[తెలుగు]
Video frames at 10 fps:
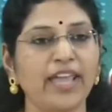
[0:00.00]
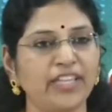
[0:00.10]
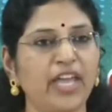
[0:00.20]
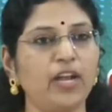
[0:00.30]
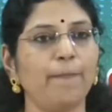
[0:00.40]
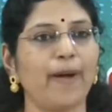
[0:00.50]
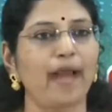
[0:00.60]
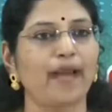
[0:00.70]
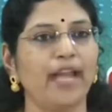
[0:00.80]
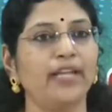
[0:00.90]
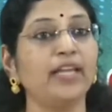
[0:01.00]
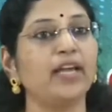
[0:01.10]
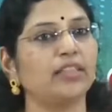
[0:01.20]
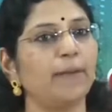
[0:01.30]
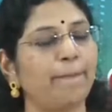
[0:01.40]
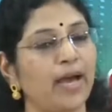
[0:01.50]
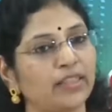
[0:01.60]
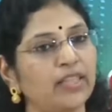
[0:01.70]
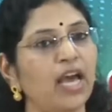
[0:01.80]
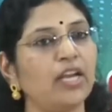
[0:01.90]
ఐదేళ్ల పాలన ఏంటి గత
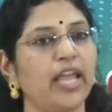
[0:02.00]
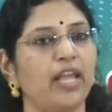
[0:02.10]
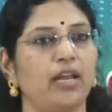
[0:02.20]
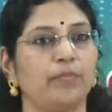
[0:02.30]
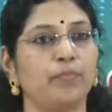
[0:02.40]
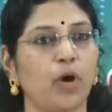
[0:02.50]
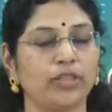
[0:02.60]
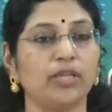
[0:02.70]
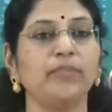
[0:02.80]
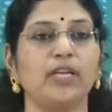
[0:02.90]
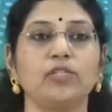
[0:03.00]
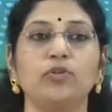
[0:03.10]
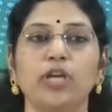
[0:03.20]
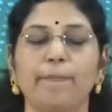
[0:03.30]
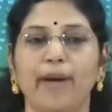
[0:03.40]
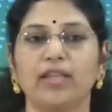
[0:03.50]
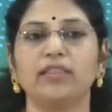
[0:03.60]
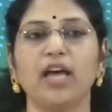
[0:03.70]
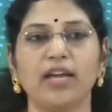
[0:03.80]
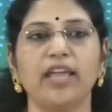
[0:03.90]
పద్నాలుగేళ్ళ మొత్తం తీసుకుంటే
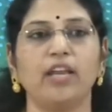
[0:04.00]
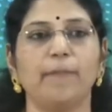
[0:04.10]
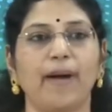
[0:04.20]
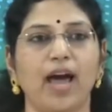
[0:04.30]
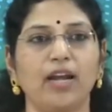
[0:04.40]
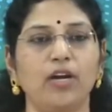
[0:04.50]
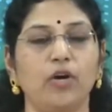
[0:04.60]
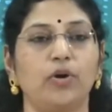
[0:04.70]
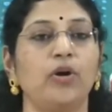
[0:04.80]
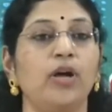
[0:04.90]
పద్నాలుగేళ్ల పాలనలో